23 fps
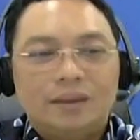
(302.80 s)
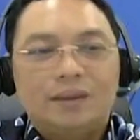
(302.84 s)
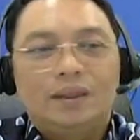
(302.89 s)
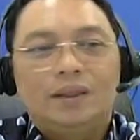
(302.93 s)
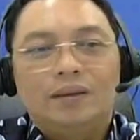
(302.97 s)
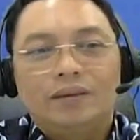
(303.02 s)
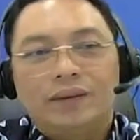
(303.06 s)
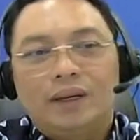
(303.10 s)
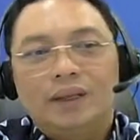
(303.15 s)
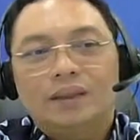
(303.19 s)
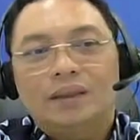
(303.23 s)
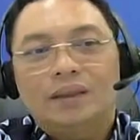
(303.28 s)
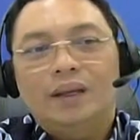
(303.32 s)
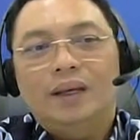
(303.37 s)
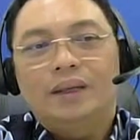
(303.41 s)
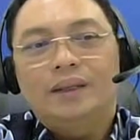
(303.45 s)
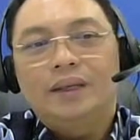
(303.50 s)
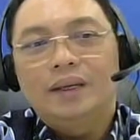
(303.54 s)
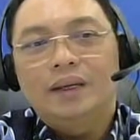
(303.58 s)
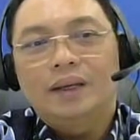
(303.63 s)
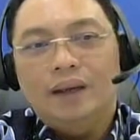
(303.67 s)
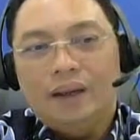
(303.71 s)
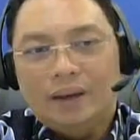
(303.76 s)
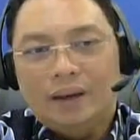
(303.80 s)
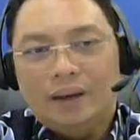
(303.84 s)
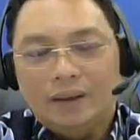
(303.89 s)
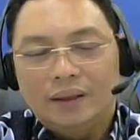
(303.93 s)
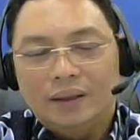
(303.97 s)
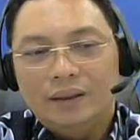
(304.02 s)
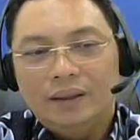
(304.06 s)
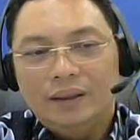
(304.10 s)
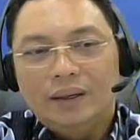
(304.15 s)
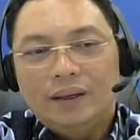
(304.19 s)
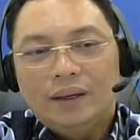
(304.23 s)
justified lagging
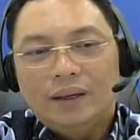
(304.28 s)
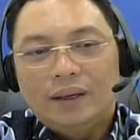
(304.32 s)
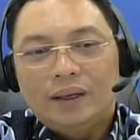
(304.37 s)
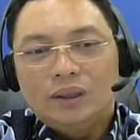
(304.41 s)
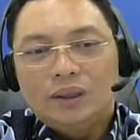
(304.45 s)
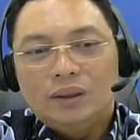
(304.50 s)
karena